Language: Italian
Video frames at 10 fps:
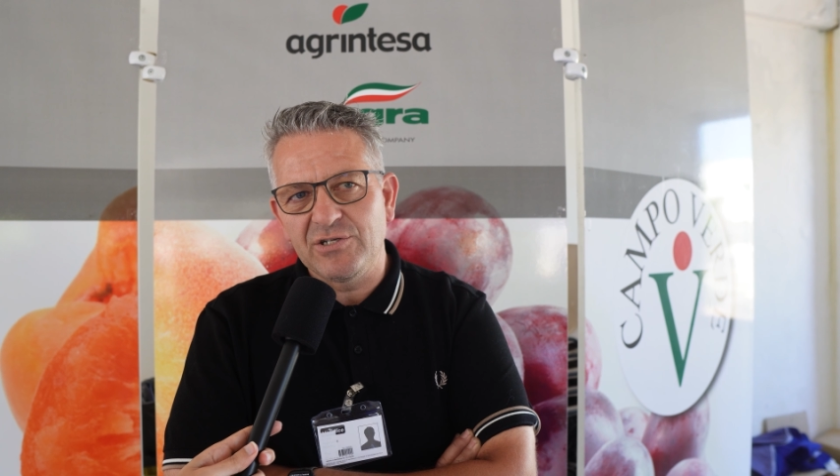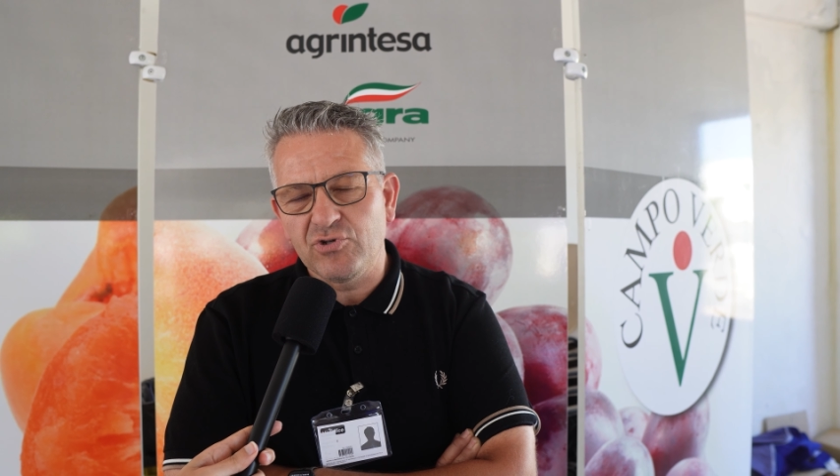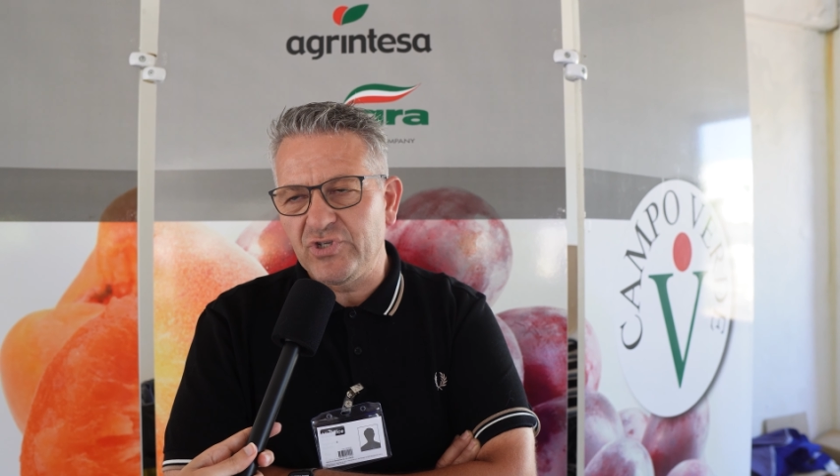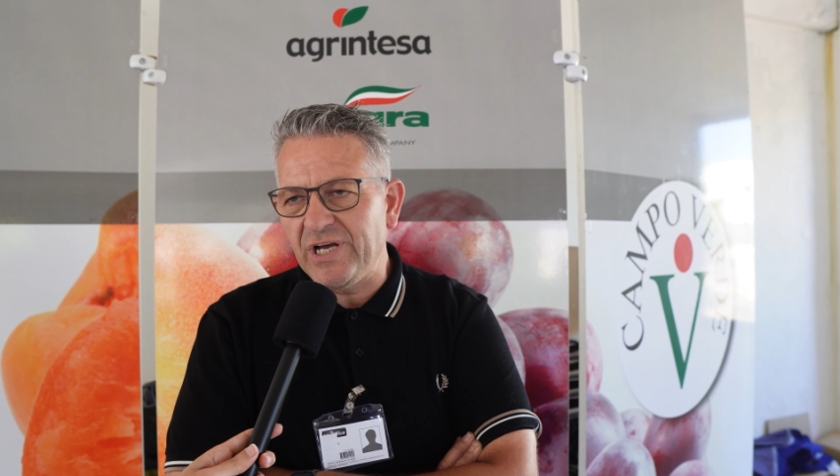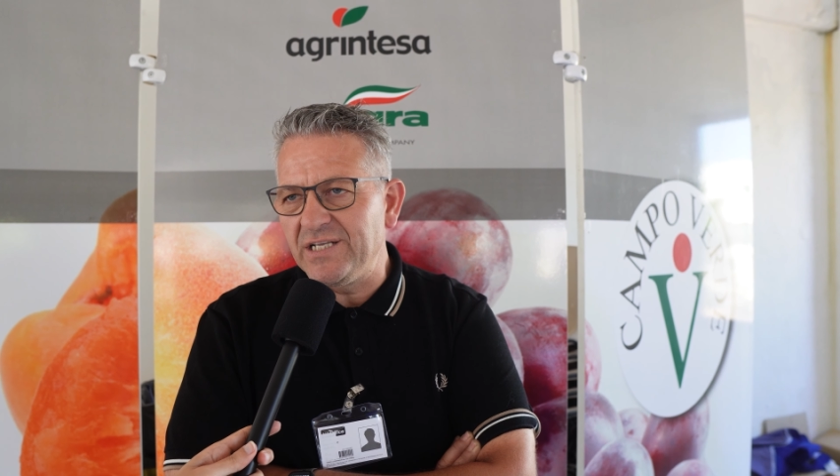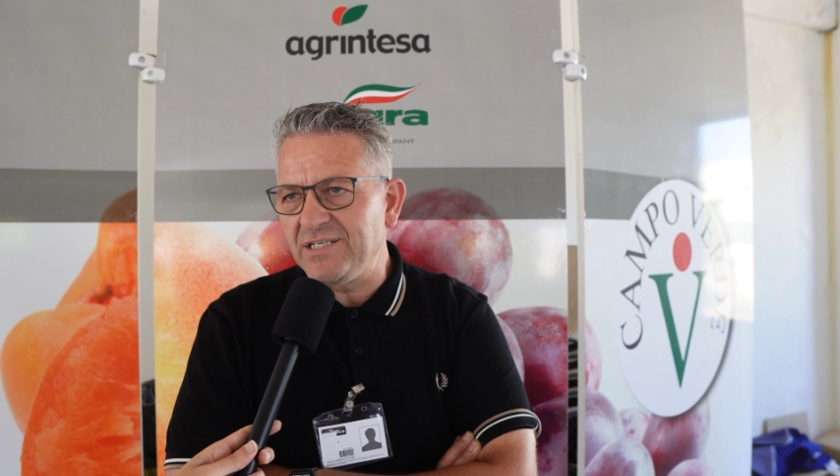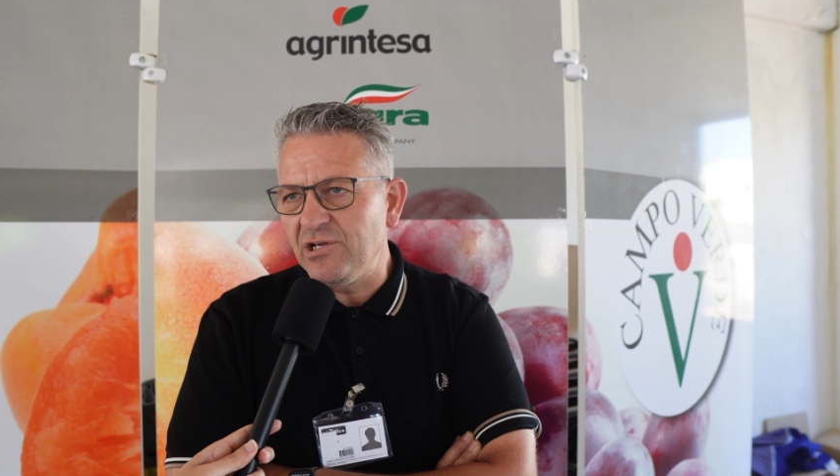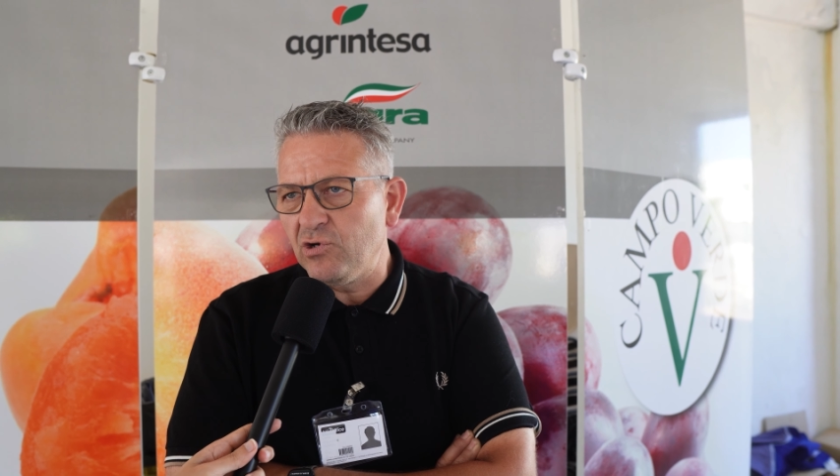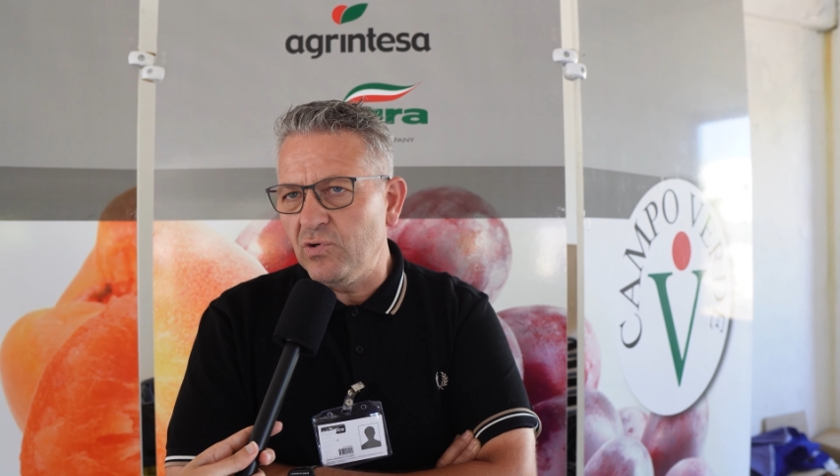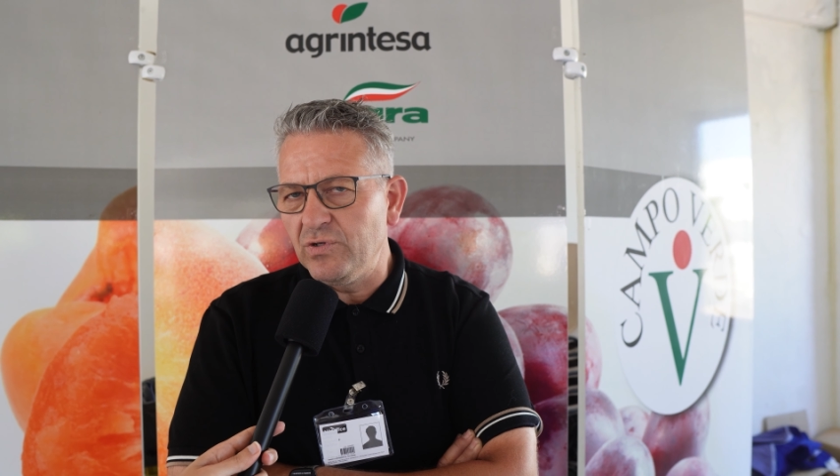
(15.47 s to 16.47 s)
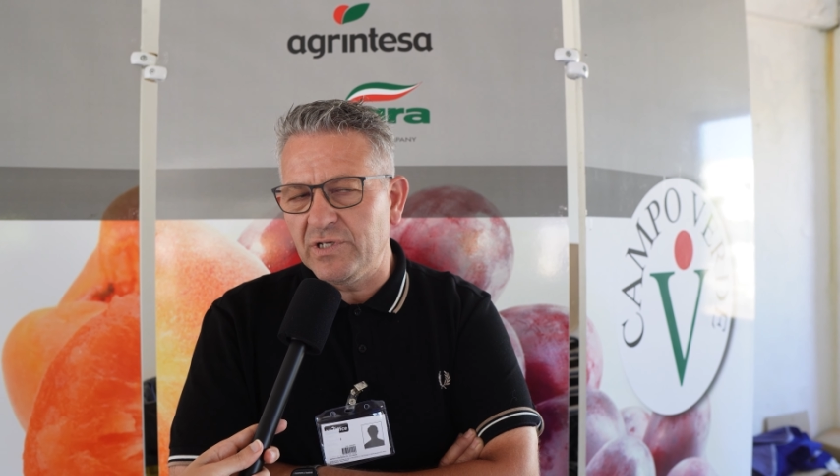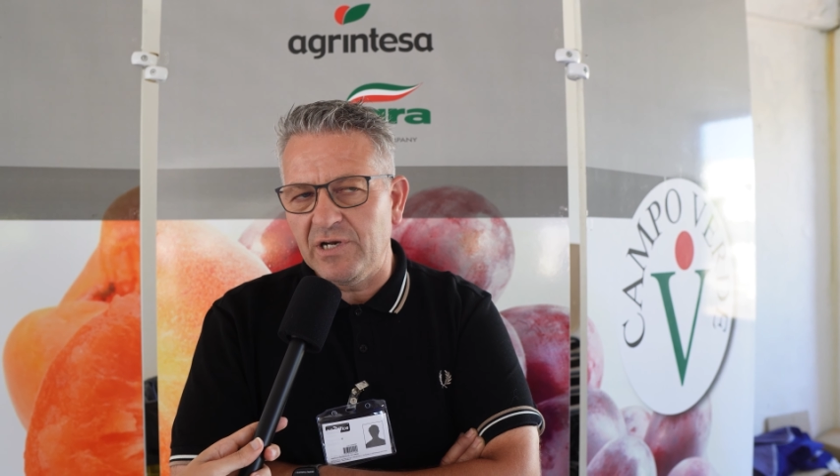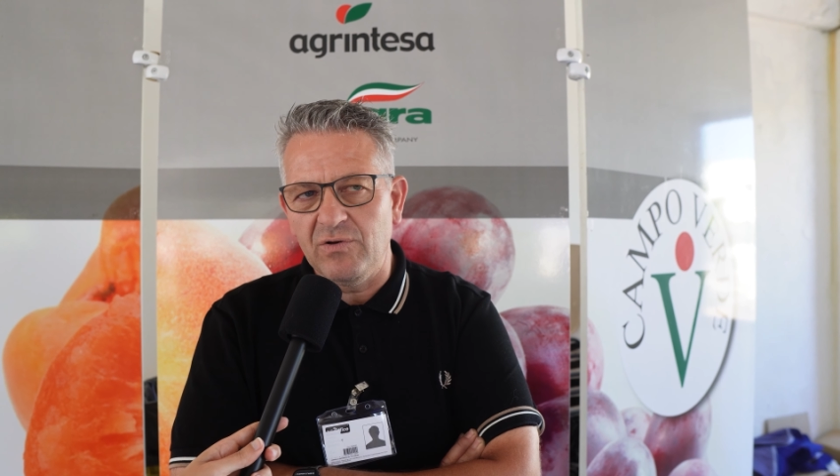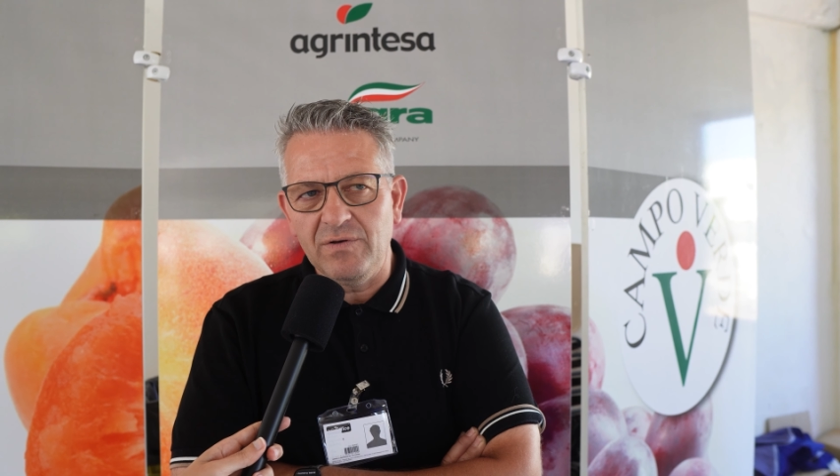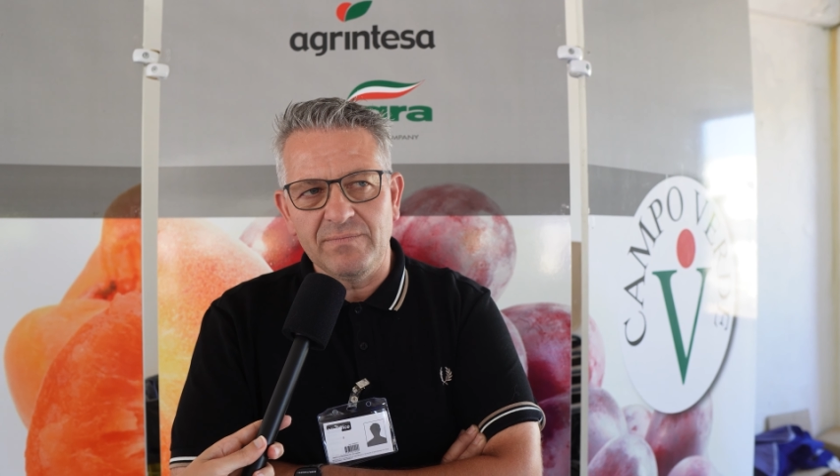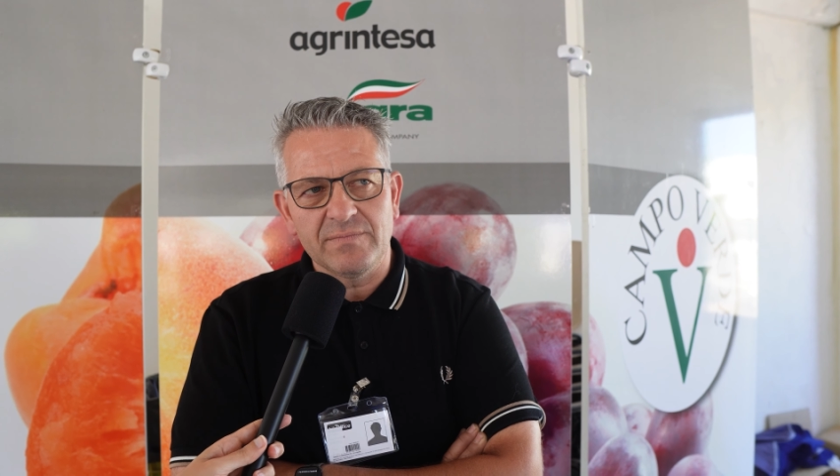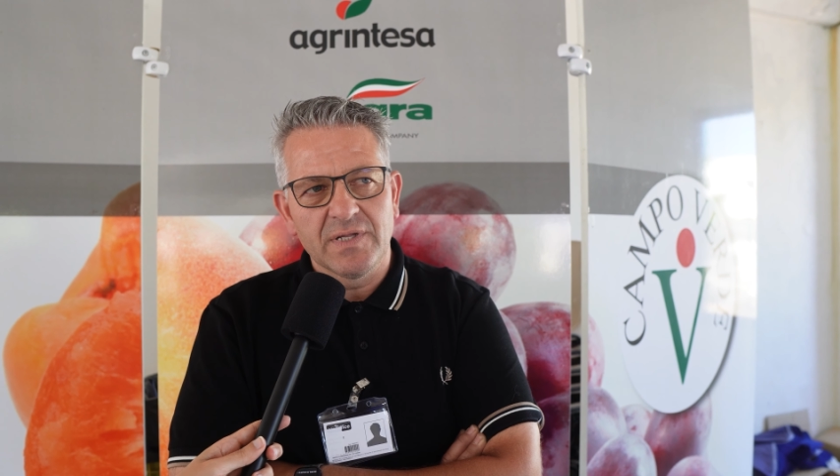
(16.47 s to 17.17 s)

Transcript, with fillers: sociali si incontrano,